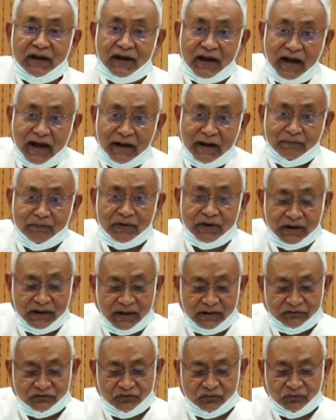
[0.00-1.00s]
काम
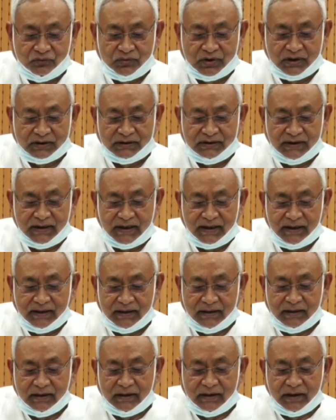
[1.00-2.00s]
करना शुरू कर दिया
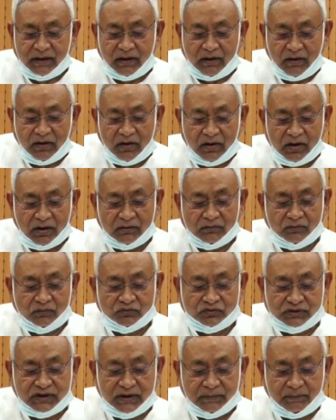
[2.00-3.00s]
और
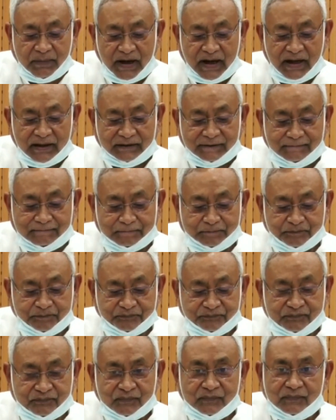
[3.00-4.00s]
उसके
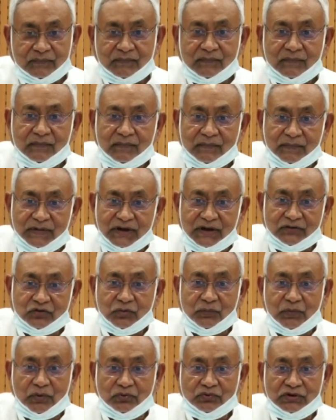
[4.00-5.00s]
बाद ये तो
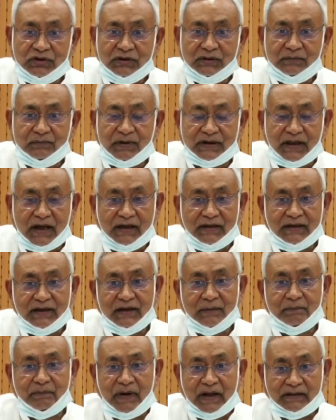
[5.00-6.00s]
बहुत ही बधाई
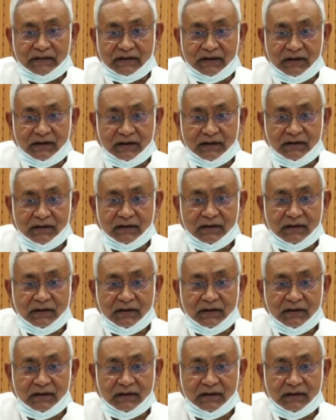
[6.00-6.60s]
के पात्र हैं